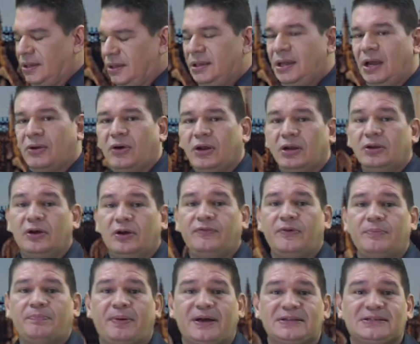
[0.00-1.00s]
E agora nós
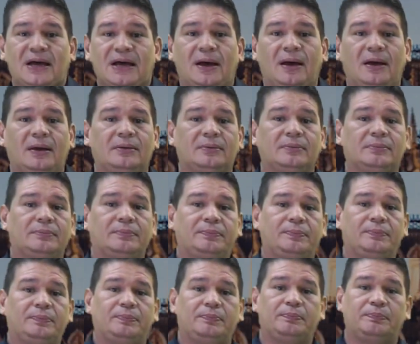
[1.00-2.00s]
vamos passar
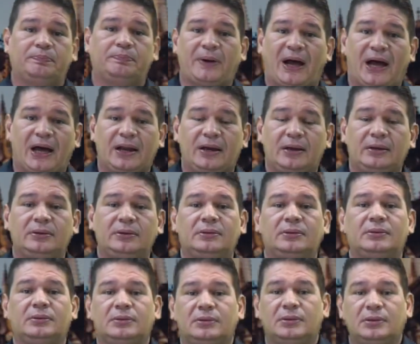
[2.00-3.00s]
para
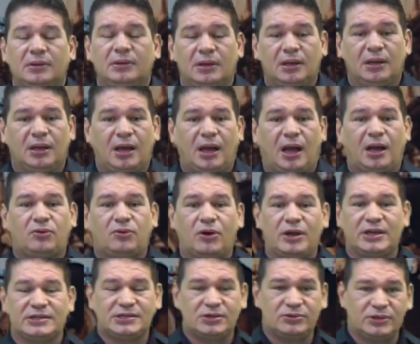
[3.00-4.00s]
a
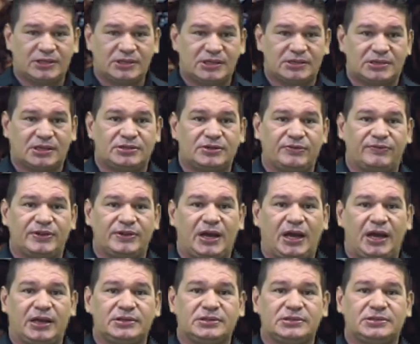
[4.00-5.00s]
correção dessas
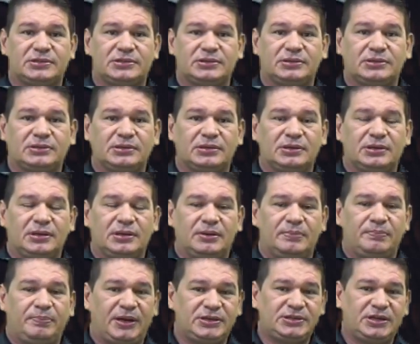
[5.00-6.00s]
atividades
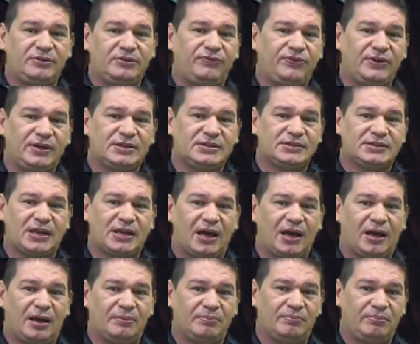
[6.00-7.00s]
para a gente
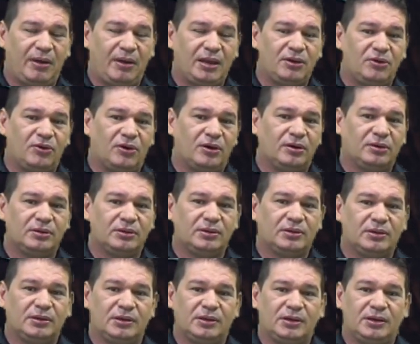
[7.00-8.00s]
fixar melhor
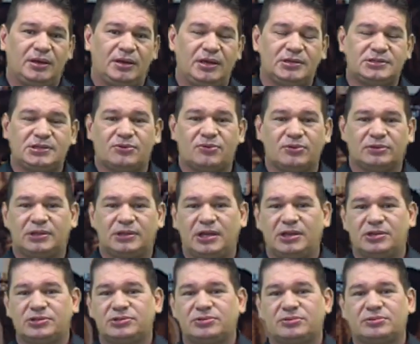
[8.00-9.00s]
esse
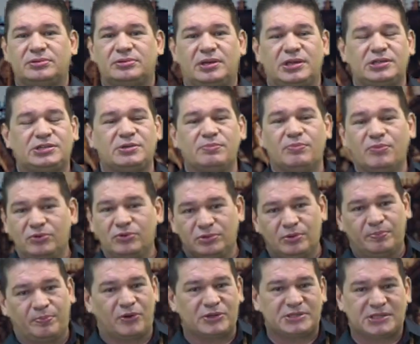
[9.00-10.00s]
contexto, esse
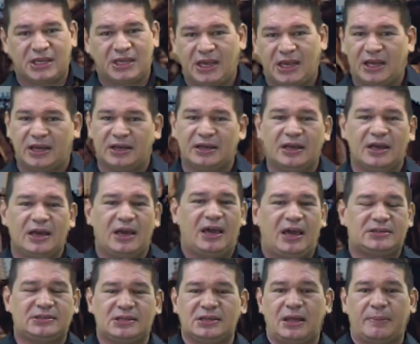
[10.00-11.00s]
mundo pós-guerra,
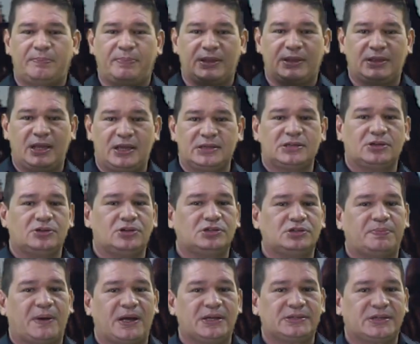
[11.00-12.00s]
essa independência dos
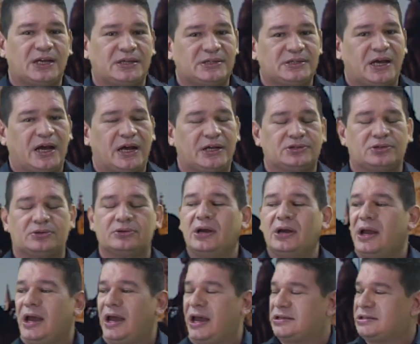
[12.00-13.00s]
países asiáticos,
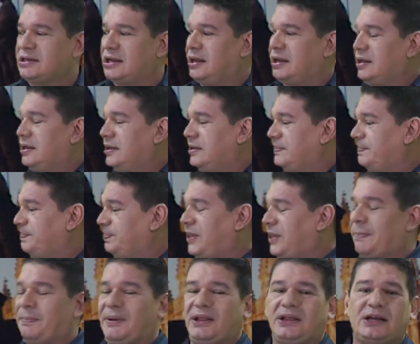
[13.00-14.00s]
essa
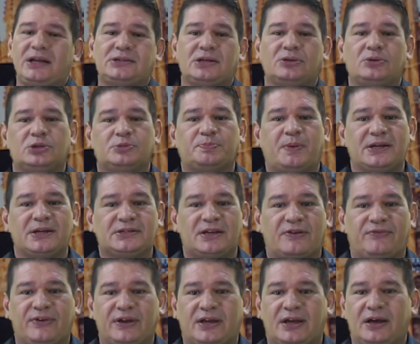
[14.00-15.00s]
independência dos países
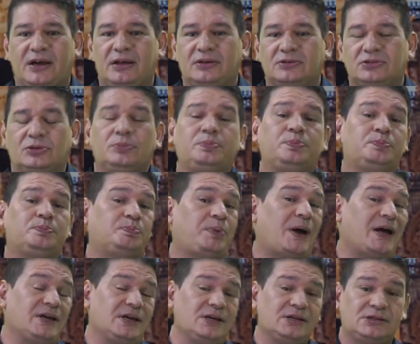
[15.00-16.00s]
africanos, os
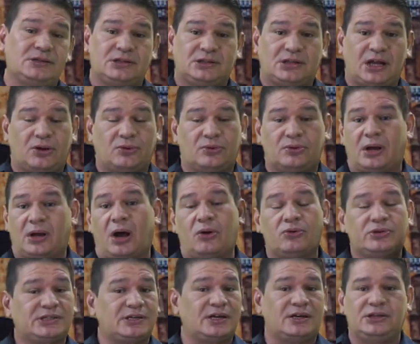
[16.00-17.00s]
países da
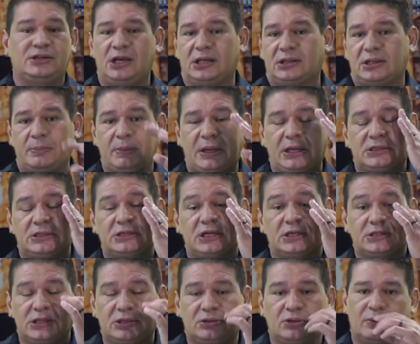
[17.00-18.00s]
Oceania também que tinha
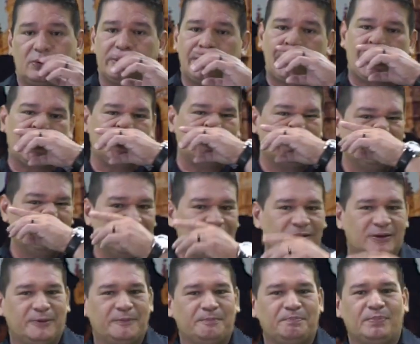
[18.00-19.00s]
sido dominada.
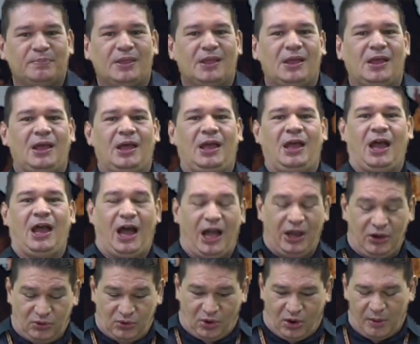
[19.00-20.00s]
A
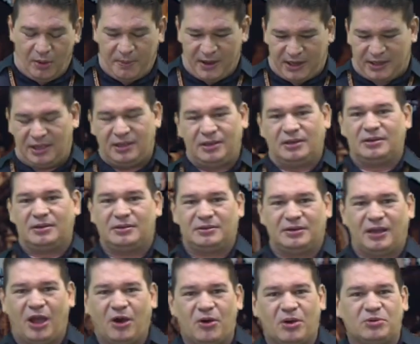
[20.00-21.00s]
Europa, que
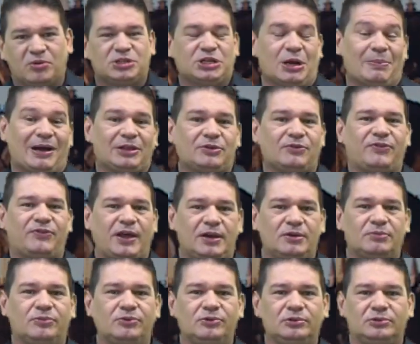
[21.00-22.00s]
é o chamado Velho
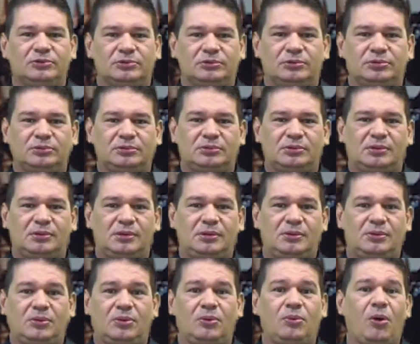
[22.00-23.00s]
Mundo,
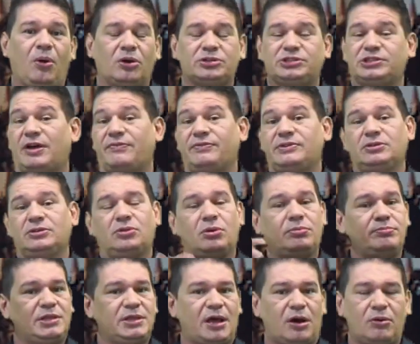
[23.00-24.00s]
gostava de
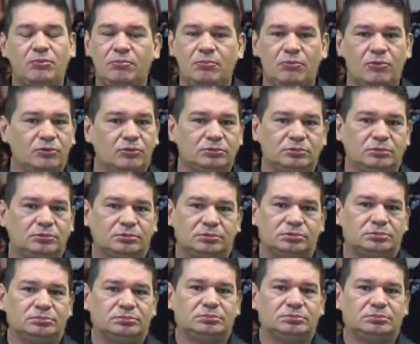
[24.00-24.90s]
dominar o mundo.